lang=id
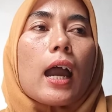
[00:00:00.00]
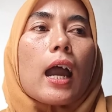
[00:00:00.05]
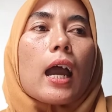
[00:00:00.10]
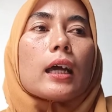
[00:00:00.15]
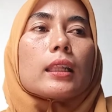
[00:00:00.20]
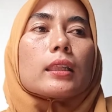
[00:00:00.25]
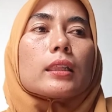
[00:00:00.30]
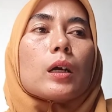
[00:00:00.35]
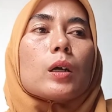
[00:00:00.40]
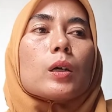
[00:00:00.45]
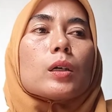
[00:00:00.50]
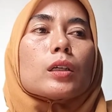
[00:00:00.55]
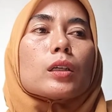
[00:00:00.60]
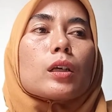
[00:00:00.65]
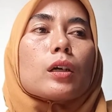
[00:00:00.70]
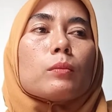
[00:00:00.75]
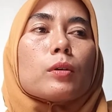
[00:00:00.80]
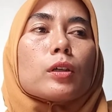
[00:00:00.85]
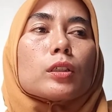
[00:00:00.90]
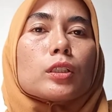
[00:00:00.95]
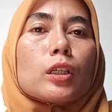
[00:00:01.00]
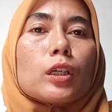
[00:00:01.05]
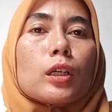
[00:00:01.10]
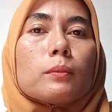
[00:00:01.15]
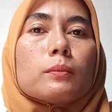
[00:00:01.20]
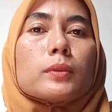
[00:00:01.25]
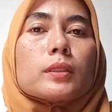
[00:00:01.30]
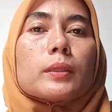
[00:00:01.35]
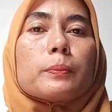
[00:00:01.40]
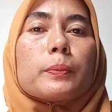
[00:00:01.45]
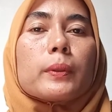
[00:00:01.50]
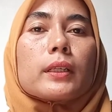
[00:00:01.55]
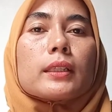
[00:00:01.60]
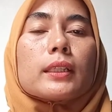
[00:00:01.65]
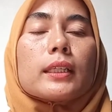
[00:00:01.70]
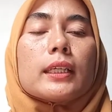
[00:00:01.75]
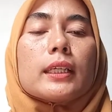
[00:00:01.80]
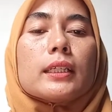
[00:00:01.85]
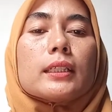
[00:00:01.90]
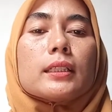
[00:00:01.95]
atau kromosom
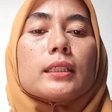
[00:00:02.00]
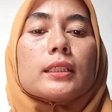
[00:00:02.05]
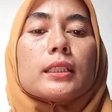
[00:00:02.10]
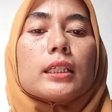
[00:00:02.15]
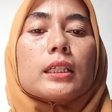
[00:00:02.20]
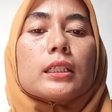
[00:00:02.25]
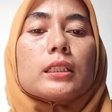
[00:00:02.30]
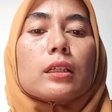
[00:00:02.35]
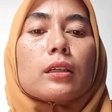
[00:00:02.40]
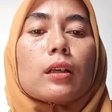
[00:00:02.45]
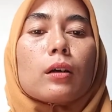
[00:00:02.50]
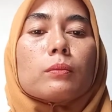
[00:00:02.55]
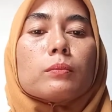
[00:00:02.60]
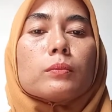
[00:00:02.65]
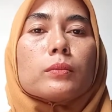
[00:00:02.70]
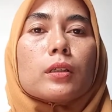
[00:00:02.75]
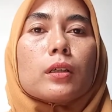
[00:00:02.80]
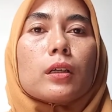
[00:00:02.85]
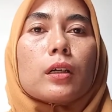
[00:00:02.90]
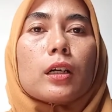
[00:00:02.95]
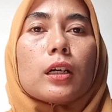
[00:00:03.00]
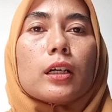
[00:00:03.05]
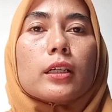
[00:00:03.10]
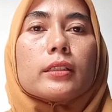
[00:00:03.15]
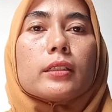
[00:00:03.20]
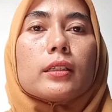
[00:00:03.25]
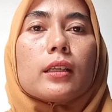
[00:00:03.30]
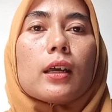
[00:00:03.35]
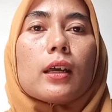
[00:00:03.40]
seperti sindrom Down,